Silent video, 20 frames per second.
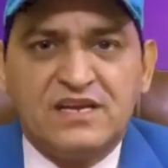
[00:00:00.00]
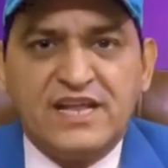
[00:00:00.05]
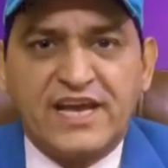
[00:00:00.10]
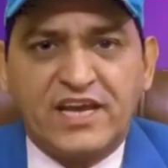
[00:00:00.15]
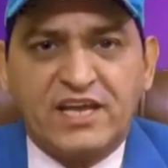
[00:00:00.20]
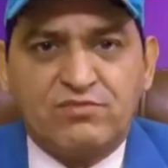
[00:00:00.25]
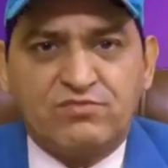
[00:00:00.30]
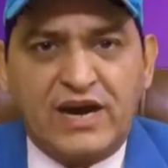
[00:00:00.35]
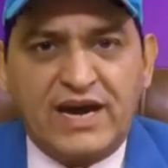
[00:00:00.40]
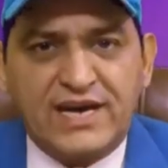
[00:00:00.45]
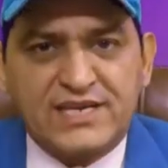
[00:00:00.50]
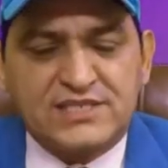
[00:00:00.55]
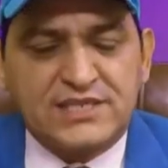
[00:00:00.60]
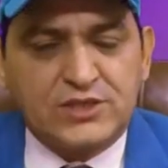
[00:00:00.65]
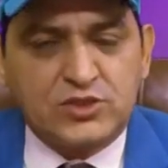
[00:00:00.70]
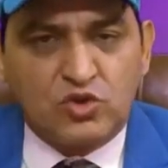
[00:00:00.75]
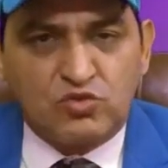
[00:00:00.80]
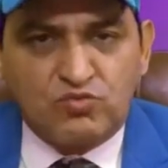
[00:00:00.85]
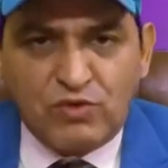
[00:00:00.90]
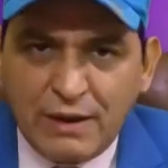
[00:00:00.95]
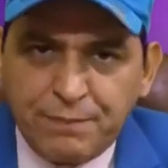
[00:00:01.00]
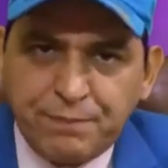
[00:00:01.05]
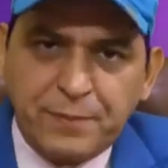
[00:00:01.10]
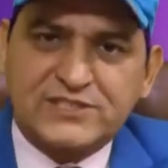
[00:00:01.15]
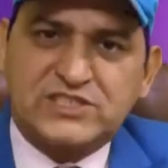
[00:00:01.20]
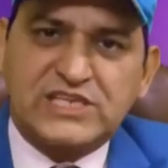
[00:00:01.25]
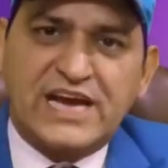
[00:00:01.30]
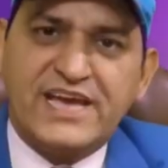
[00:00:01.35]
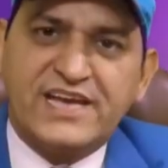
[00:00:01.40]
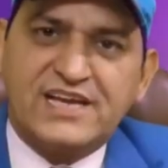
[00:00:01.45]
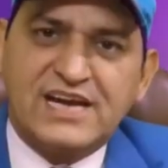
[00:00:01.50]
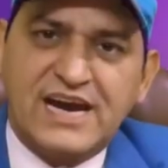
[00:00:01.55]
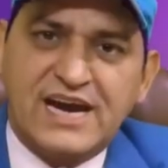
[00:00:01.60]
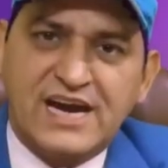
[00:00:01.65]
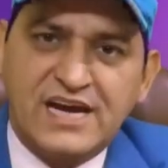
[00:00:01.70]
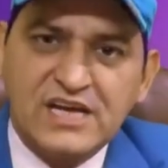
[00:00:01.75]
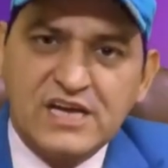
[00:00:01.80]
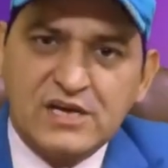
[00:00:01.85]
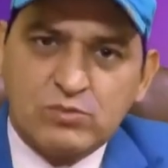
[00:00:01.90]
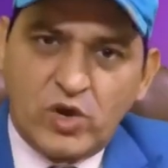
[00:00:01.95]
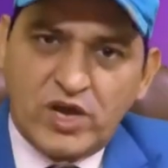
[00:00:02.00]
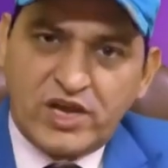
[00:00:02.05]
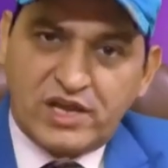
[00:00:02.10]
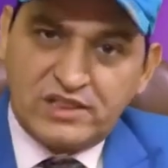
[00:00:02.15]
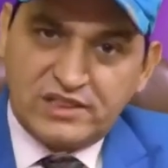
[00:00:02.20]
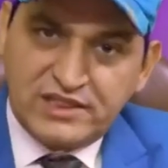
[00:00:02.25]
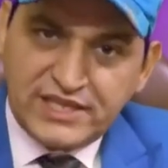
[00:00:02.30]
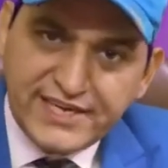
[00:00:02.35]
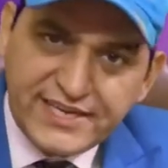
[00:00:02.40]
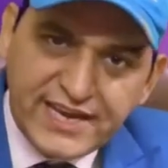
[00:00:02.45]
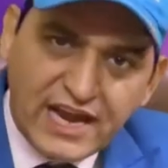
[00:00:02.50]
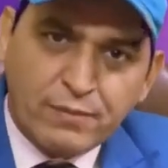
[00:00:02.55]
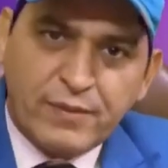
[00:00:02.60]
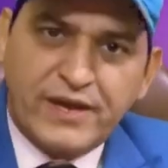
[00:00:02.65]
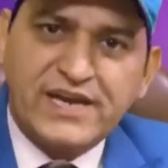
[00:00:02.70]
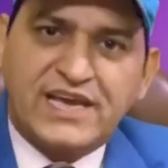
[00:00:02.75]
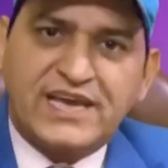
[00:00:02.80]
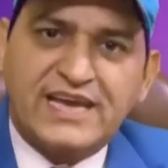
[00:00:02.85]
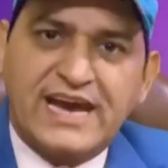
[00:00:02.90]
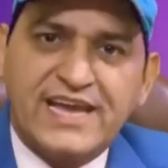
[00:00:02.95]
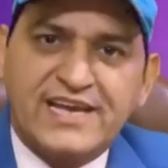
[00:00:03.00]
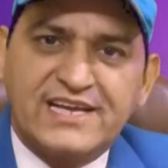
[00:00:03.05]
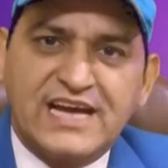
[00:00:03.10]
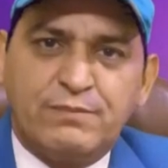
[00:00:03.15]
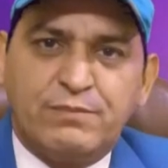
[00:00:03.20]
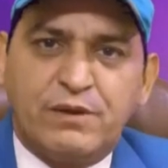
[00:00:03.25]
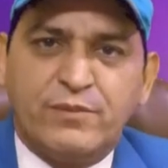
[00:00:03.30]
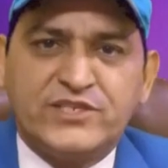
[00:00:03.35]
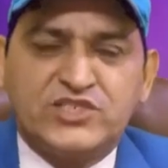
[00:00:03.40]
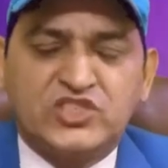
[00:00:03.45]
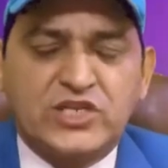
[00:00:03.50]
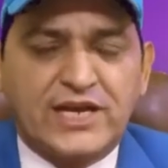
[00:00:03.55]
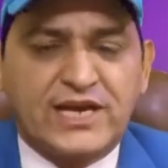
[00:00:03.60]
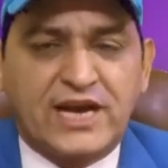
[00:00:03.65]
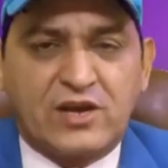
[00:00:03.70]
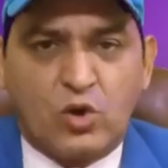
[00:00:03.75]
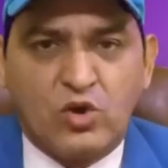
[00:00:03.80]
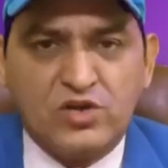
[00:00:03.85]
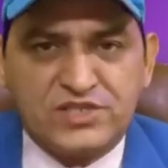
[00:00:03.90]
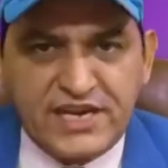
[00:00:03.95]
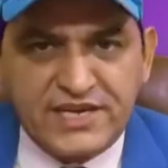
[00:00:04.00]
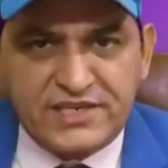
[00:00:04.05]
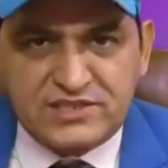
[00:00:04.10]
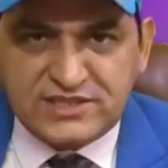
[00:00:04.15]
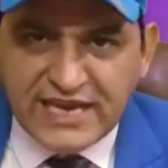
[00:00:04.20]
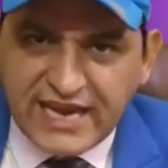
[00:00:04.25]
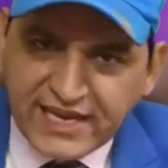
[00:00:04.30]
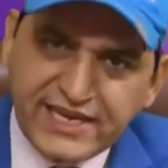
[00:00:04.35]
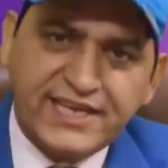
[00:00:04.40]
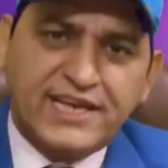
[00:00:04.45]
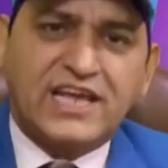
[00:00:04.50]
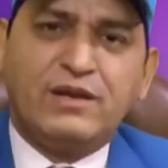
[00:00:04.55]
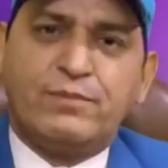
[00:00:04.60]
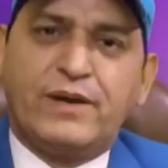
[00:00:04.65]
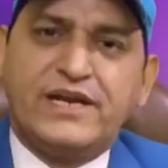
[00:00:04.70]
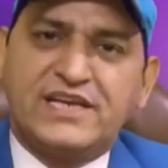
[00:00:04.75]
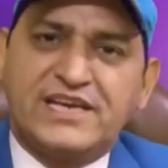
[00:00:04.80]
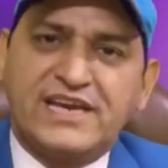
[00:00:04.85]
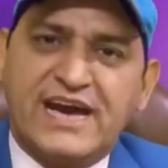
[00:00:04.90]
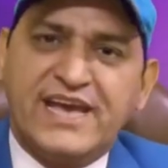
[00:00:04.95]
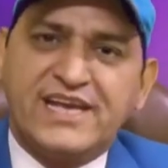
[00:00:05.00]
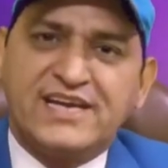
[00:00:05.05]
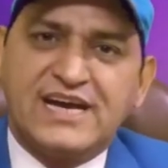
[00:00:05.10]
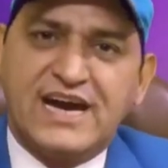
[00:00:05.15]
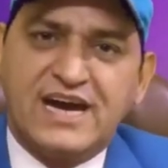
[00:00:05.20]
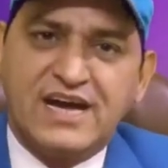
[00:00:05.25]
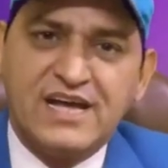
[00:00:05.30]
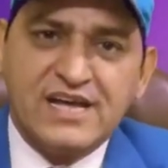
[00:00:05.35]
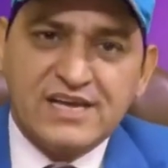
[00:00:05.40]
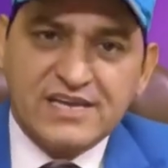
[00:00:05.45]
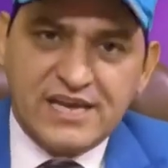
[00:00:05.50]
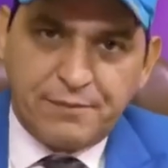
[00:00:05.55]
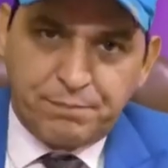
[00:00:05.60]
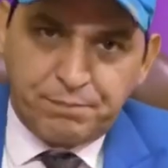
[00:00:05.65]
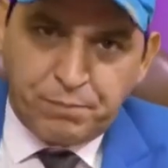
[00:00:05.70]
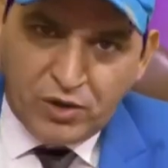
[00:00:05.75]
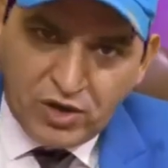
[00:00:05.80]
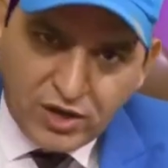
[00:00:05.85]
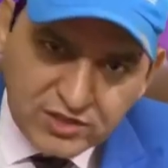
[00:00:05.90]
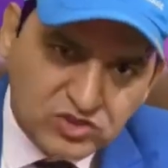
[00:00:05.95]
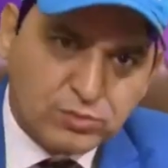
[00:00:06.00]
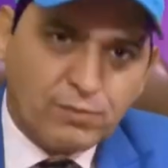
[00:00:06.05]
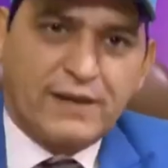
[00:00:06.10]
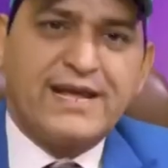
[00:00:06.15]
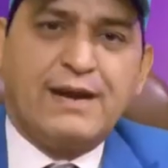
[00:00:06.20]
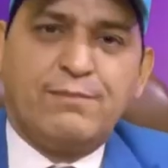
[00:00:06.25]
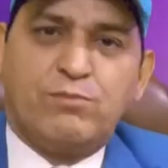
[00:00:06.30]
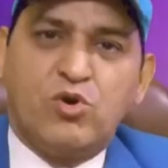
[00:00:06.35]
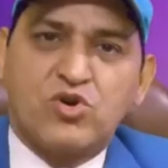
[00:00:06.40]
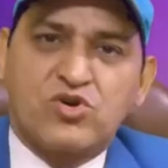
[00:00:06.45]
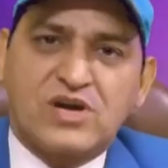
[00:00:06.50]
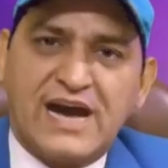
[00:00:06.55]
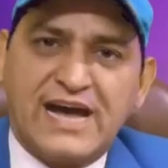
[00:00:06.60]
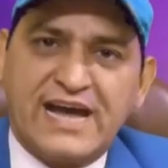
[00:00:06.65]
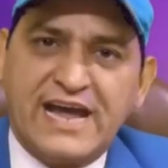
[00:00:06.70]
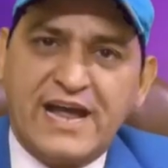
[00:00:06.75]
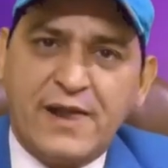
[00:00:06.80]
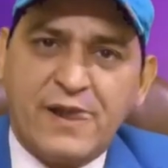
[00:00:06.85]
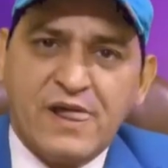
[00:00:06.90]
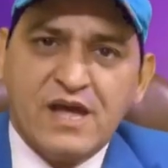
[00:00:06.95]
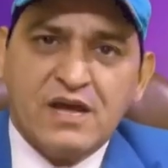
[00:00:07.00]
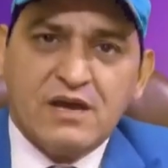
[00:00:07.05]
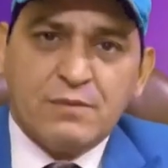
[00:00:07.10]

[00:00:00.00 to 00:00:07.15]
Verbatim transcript: लेकिन वहां से जो वापस आएगा वो एक लीडर बन के आएगा भविष्य का रोल्टी टेक्निकल बन के आएगा यह बहुत बड़ा मौका है